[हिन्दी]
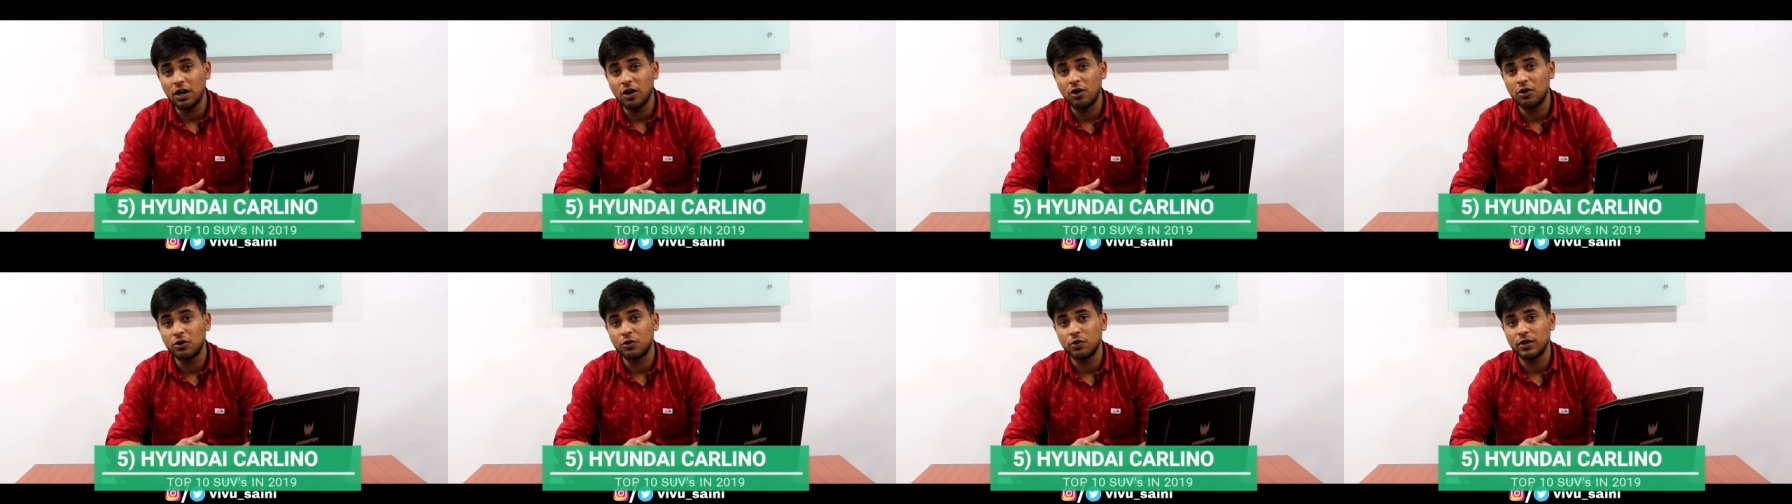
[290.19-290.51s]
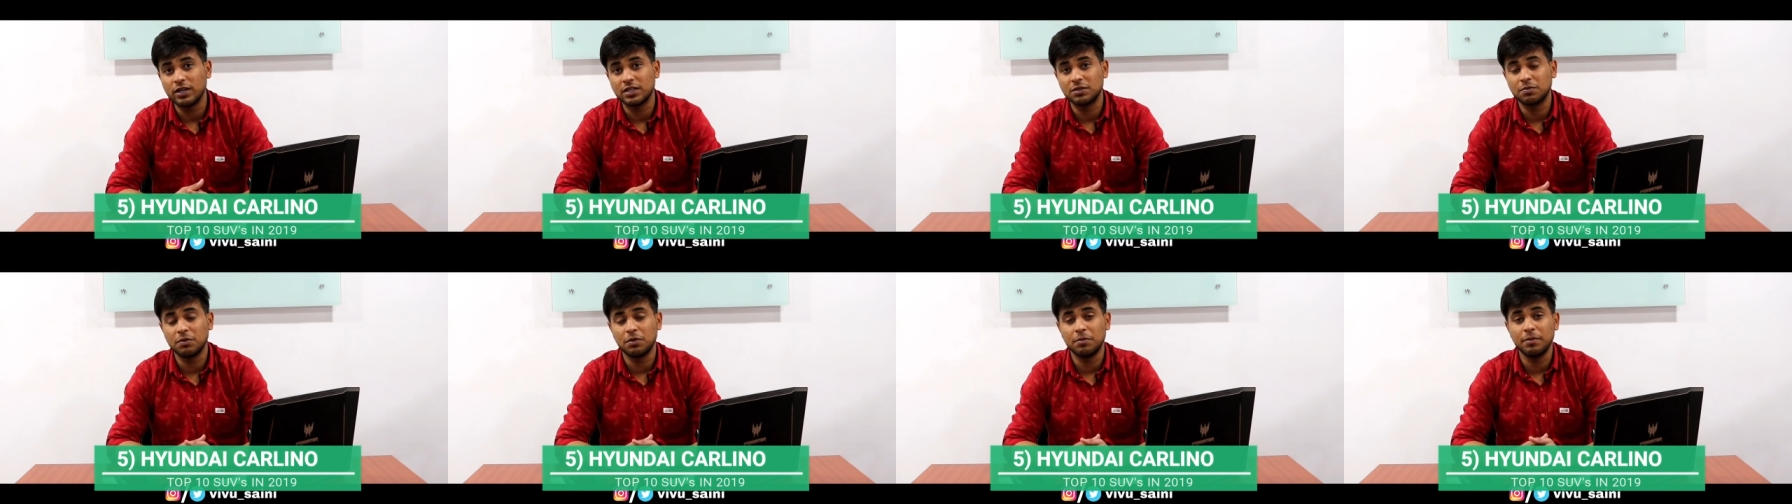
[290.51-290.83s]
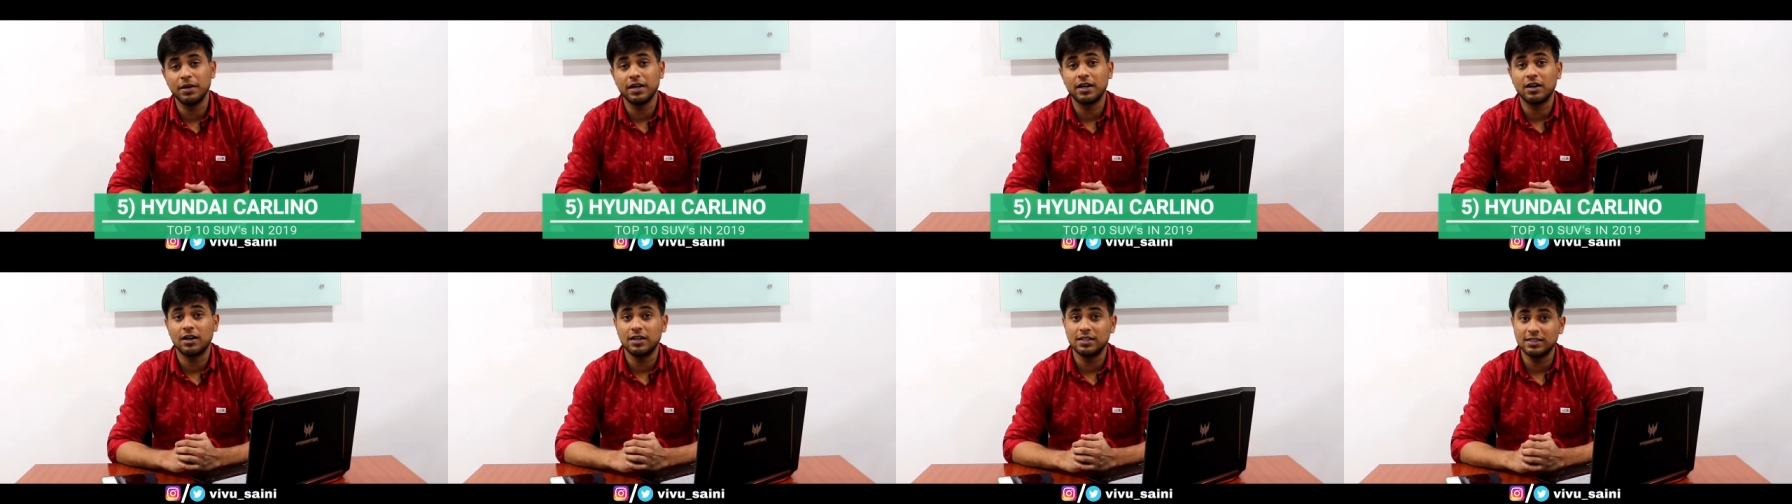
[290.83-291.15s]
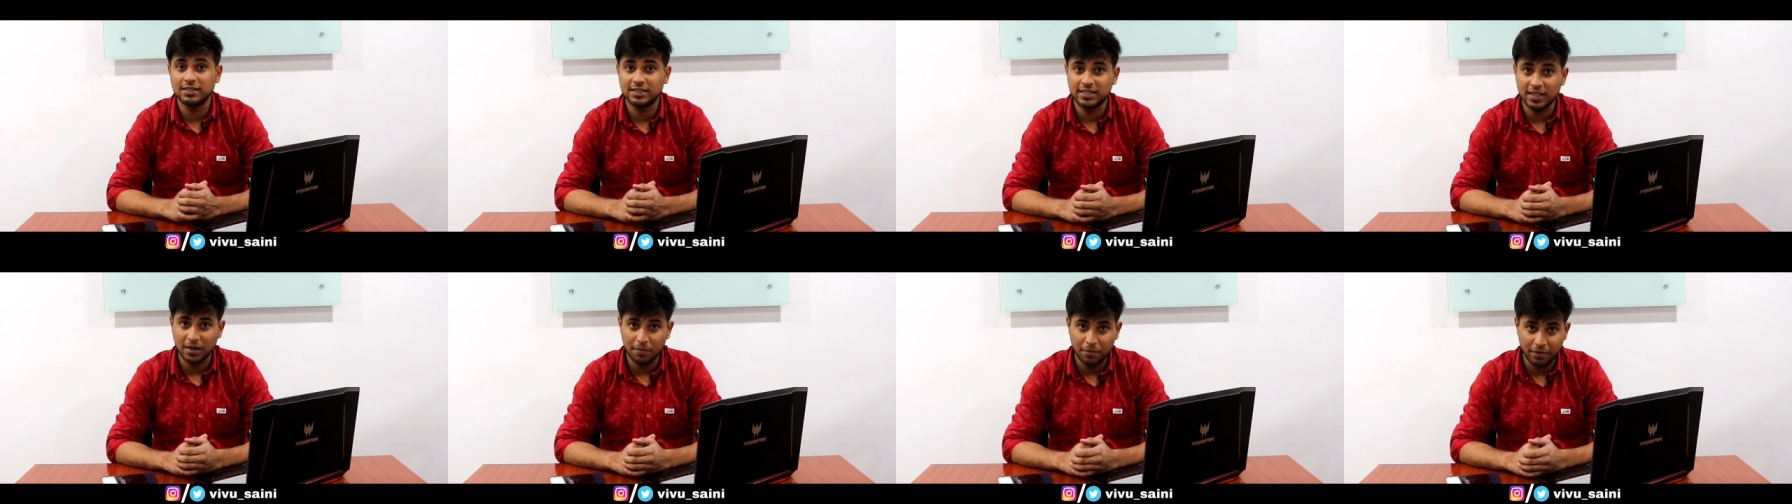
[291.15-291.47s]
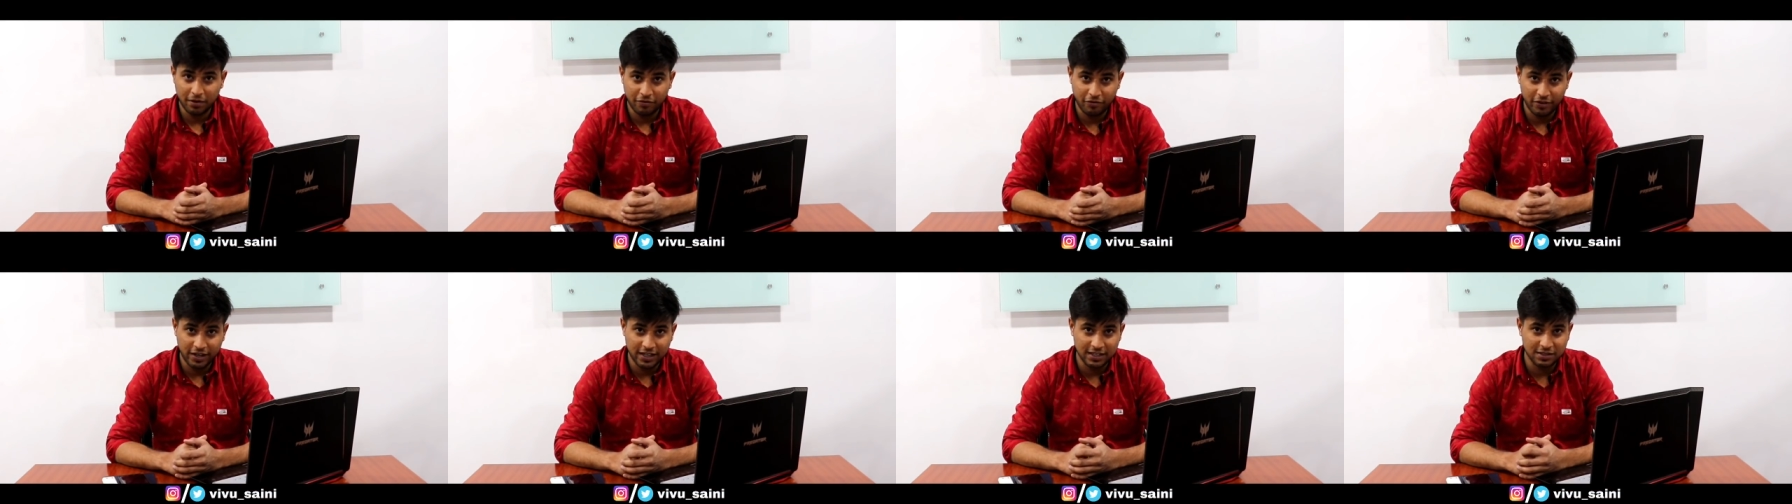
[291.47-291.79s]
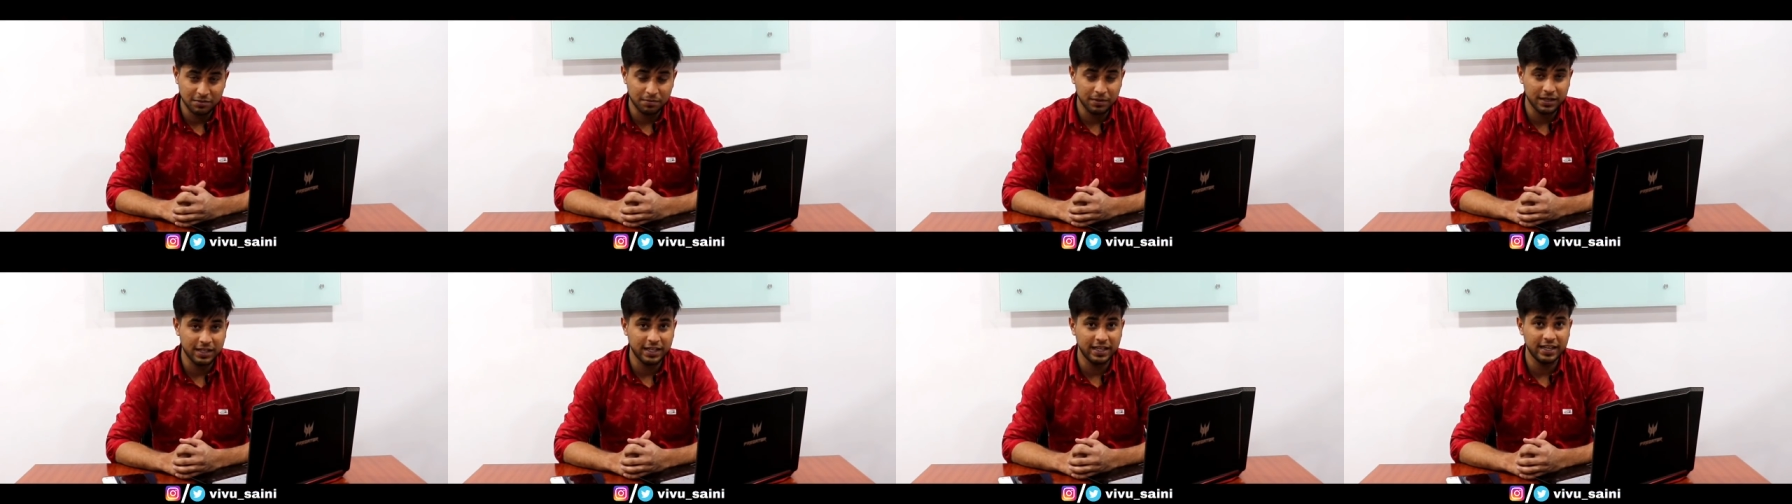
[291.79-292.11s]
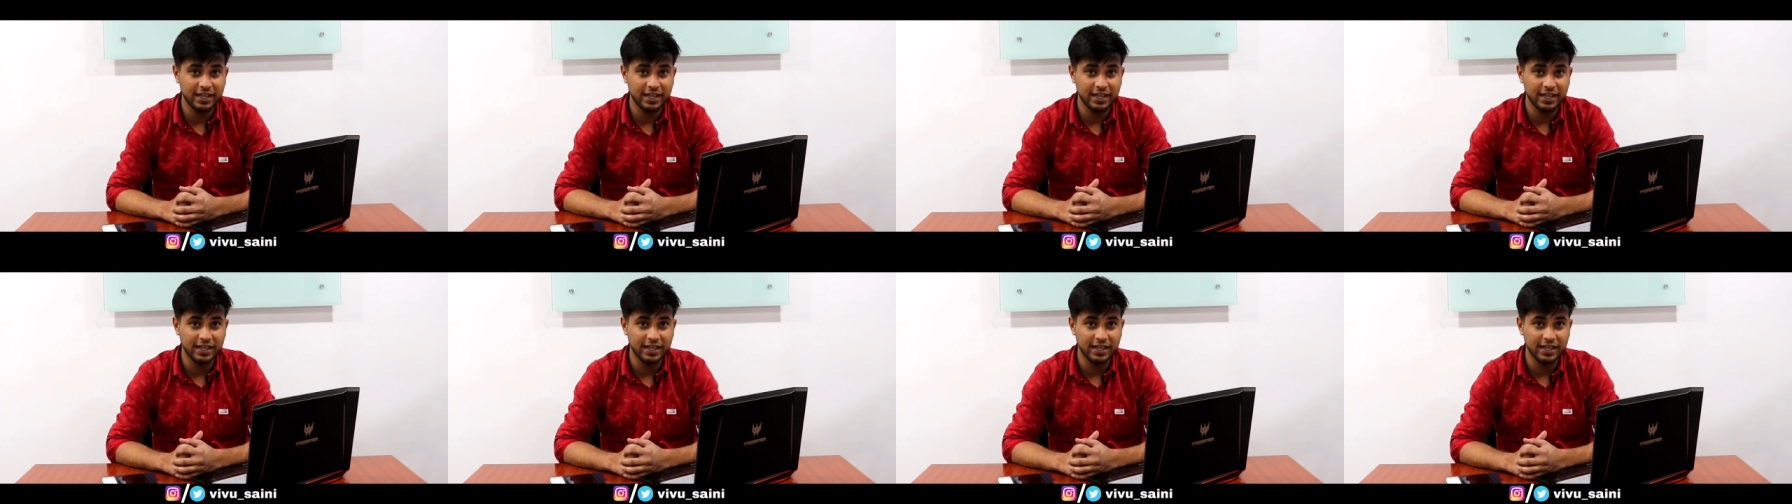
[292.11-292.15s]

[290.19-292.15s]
ऑटो एक्सपो में कंसेप्ट फेज में